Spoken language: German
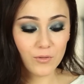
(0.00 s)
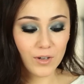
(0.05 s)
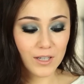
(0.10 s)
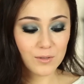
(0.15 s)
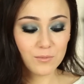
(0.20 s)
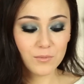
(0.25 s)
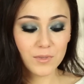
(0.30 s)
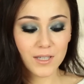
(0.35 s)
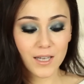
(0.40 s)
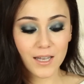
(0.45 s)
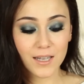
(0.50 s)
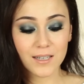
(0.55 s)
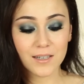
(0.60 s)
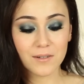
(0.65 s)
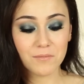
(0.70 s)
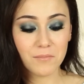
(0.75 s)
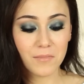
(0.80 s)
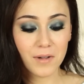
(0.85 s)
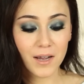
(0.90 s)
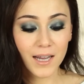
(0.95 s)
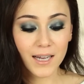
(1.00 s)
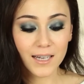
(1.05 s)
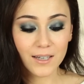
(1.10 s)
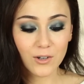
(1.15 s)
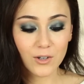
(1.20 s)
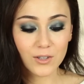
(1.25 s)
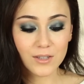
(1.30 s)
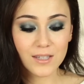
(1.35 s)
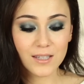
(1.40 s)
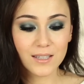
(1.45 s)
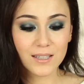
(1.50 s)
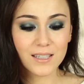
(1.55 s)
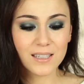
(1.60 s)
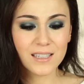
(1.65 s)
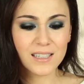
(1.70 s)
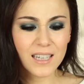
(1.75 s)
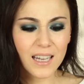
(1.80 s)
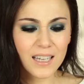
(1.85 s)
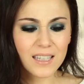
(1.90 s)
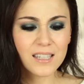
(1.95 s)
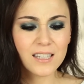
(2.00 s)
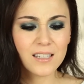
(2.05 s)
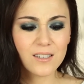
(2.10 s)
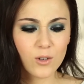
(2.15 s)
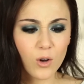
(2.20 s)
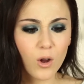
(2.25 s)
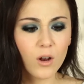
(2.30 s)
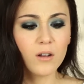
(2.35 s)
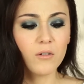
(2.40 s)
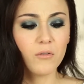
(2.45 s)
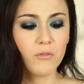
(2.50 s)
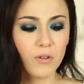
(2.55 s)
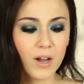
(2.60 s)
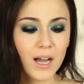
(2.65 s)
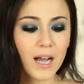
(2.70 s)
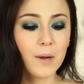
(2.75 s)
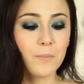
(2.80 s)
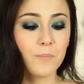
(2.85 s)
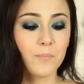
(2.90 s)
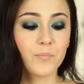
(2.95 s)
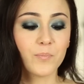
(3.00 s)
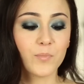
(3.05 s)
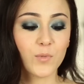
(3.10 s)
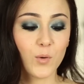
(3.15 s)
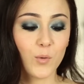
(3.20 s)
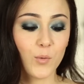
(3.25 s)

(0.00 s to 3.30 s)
weil ich mir denke, mein Gott, sind das tolle Farben.